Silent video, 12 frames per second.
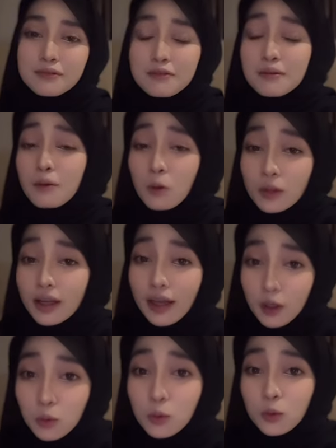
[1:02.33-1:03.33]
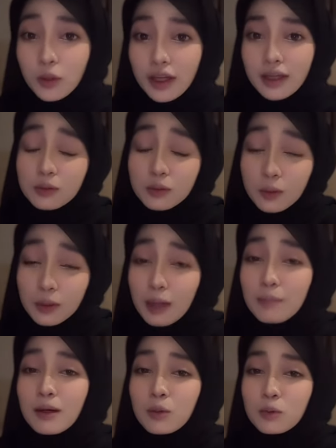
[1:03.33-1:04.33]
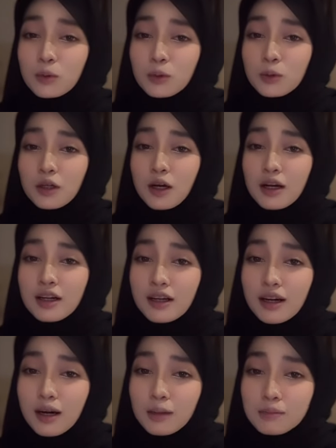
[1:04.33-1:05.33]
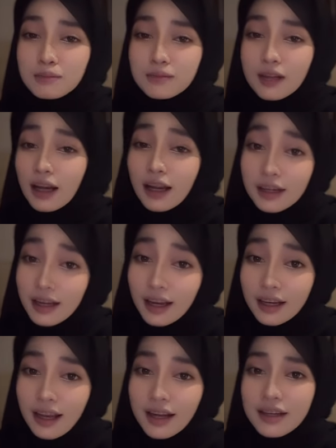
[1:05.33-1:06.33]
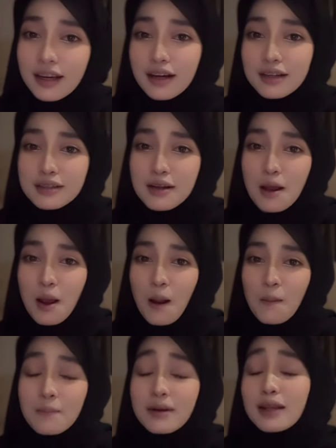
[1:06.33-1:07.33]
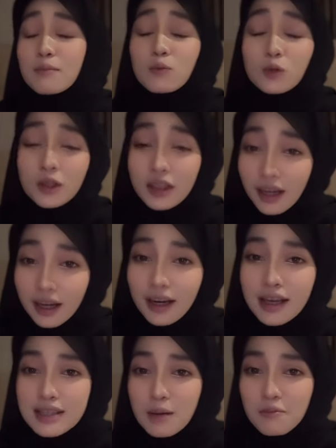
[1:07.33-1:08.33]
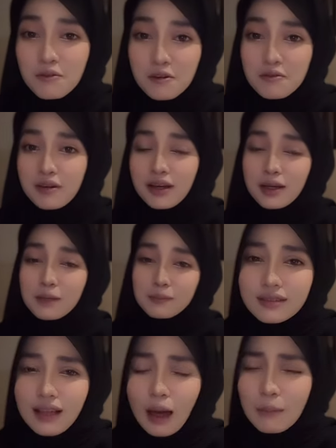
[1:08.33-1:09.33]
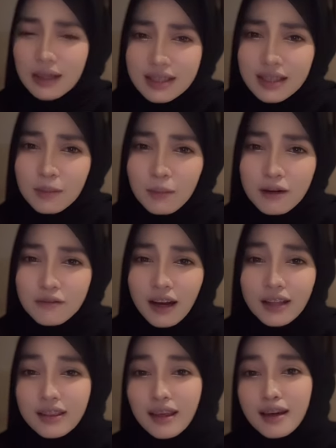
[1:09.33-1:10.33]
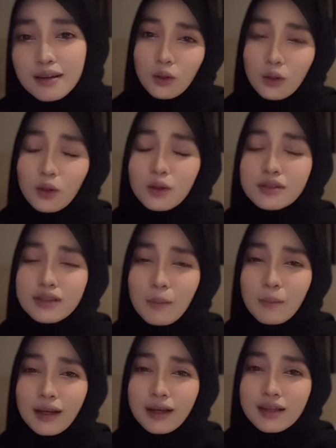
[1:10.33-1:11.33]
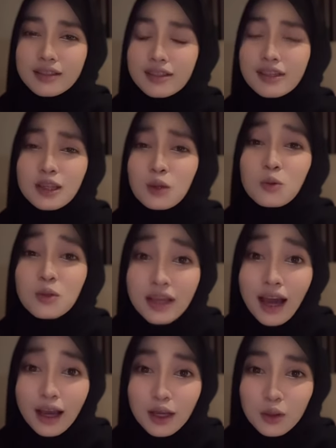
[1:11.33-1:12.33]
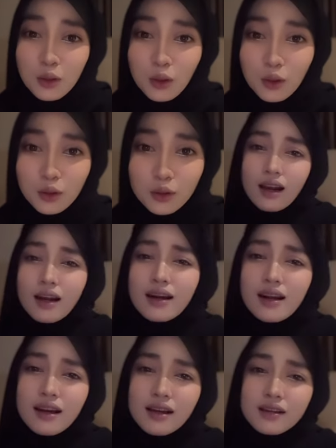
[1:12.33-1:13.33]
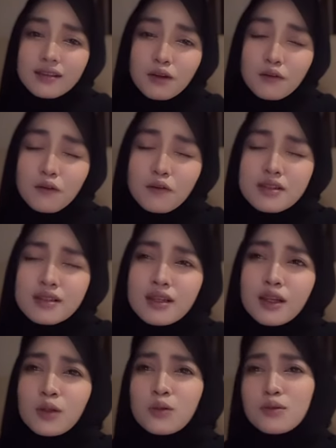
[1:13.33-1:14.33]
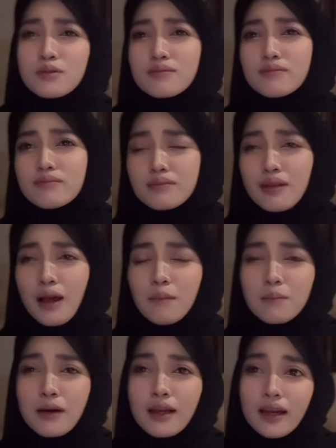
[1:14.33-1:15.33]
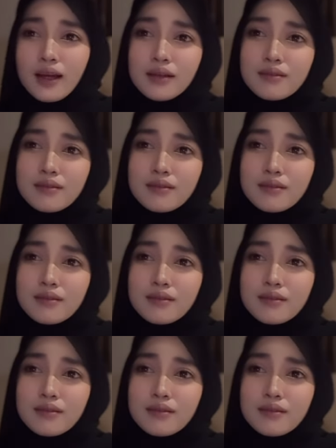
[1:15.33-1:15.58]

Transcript: Fefe mau tanya dulu nih terutama untuk kalian kalian-kalian yang meributkan nasab Fefe apa sih manfaatnya kok sampai segitunya gitu loh karena Fefe sendiri tuh apa ya